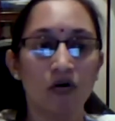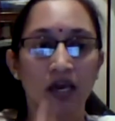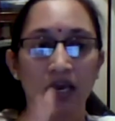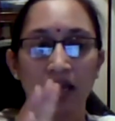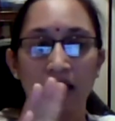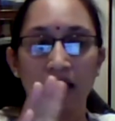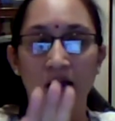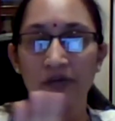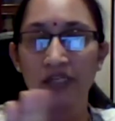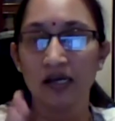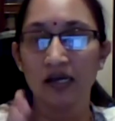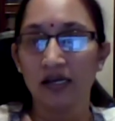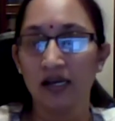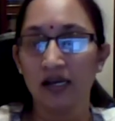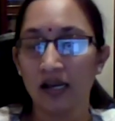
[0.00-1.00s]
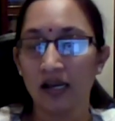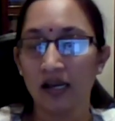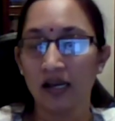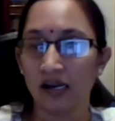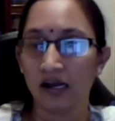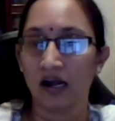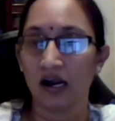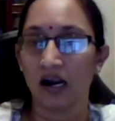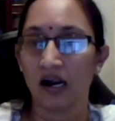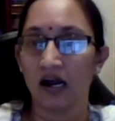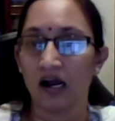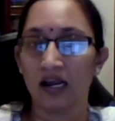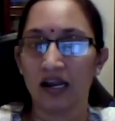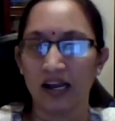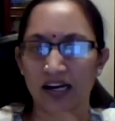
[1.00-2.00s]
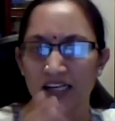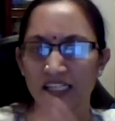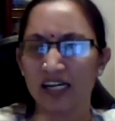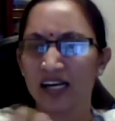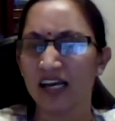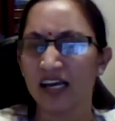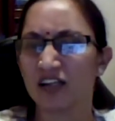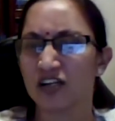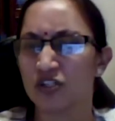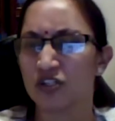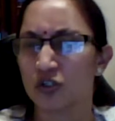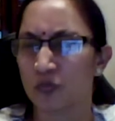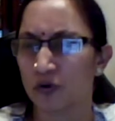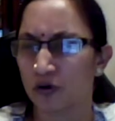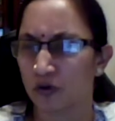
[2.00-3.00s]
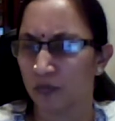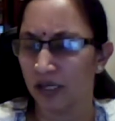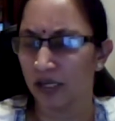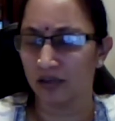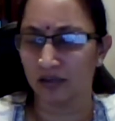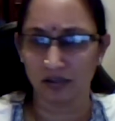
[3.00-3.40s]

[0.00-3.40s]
ஓகே அபிதா இல்லைன்னா லட்சணையா தெரிஞ்சுட்டு போட்டுமே